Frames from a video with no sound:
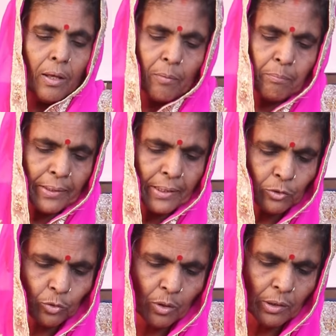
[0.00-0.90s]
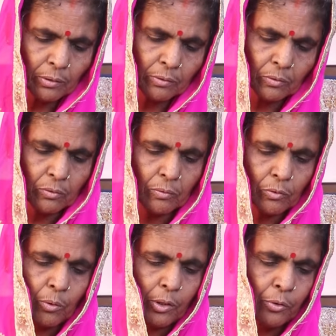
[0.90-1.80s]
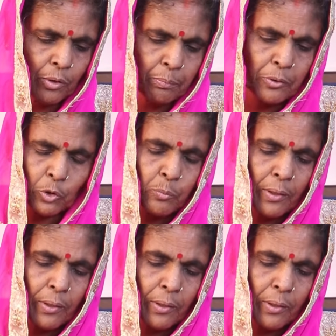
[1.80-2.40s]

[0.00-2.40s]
अब मैंने इसको छोटे छोटे पीसों